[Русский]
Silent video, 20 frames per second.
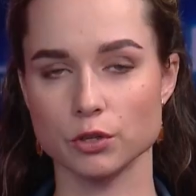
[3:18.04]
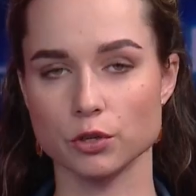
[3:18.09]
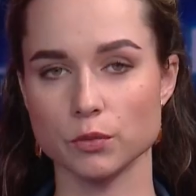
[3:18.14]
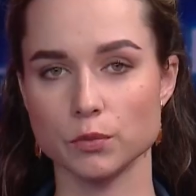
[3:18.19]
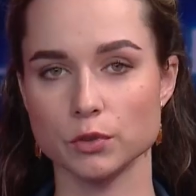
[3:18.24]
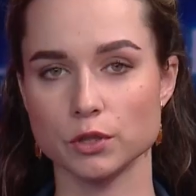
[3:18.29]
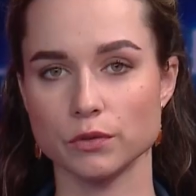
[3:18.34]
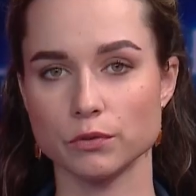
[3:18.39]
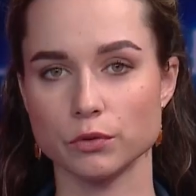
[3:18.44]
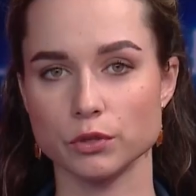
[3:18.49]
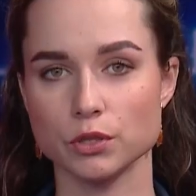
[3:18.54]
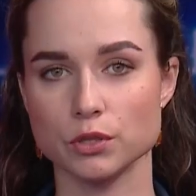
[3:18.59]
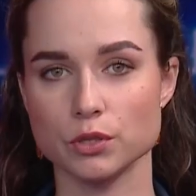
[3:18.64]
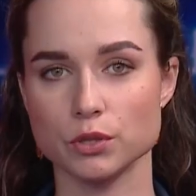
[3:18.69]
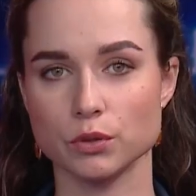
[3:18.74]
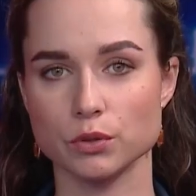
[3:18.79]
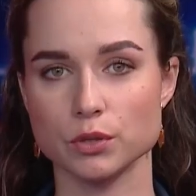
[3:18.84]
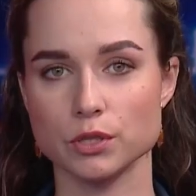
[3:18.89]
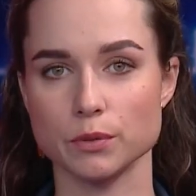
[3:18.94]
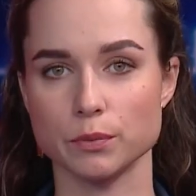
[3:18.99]
Кроме того, не
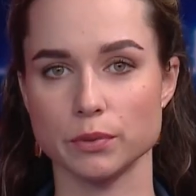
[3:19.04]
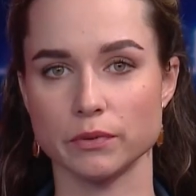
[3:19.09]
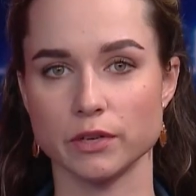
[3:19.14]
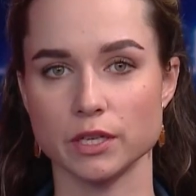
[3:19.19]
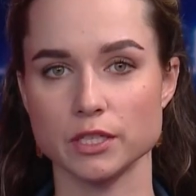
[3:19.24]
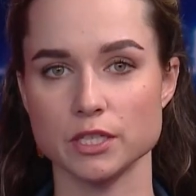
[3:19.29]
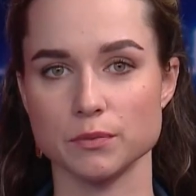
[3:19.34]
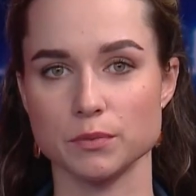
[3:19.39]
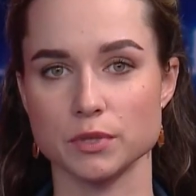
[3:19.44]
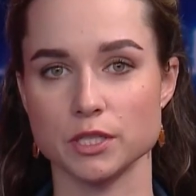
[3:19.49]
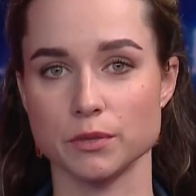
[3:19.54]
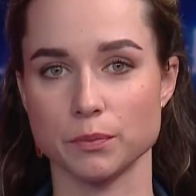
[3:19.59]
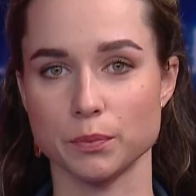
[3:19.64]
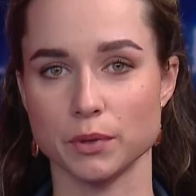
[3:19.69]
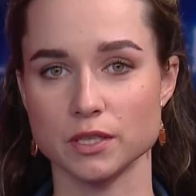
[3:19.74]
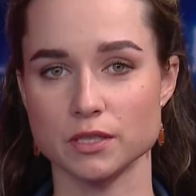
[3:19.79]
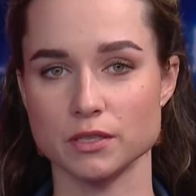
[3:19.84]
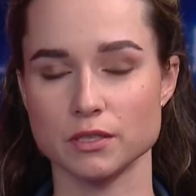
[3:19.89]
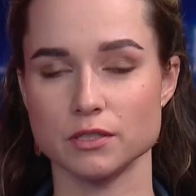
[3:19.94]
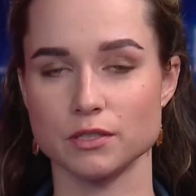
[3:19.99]
стоит забывать о
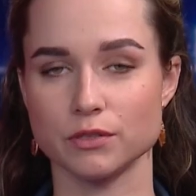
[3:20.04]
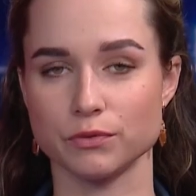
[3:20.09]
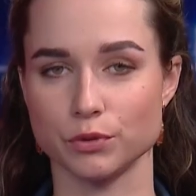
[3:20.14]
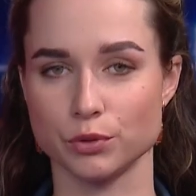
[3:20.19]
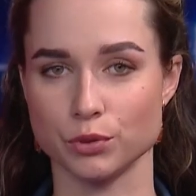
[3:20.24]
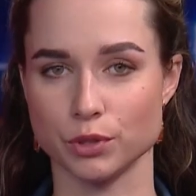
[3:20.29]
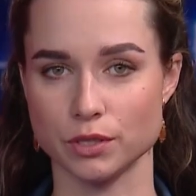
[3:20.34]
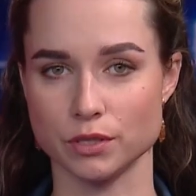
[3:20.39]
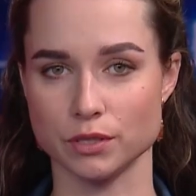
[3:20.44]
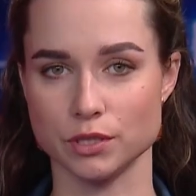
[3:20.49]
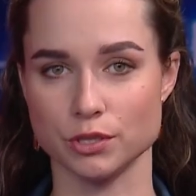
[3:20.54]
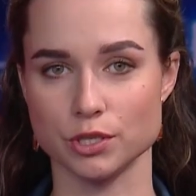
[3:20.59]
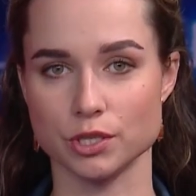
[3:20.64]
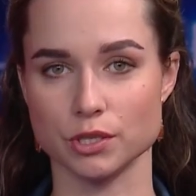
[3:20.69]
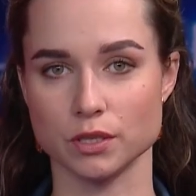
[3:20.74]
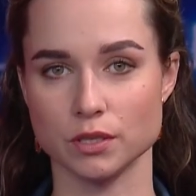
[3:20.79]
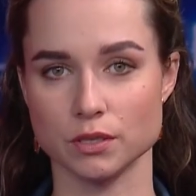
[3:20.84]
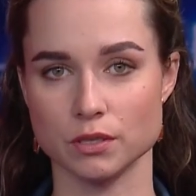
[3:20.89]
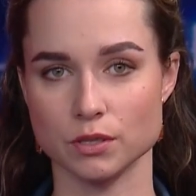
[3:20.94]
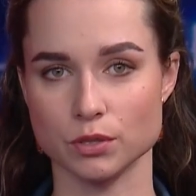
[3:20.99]
безопасности в
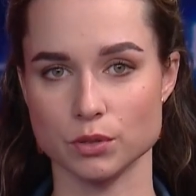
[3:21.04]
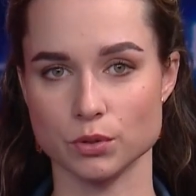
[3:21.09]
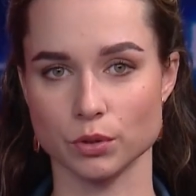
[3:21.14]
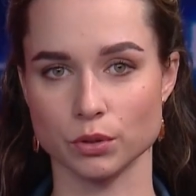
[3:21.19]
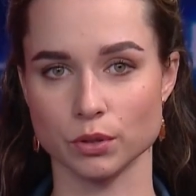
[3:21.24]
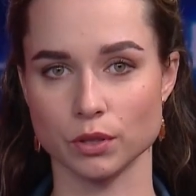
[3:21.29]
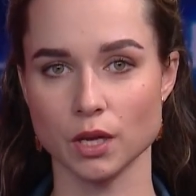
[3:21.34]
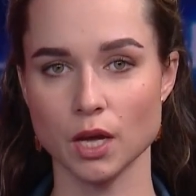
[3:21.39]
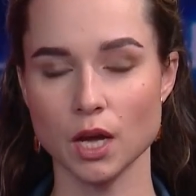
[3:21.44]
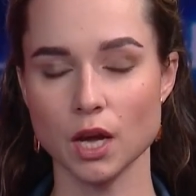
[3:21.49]
туристический сезон.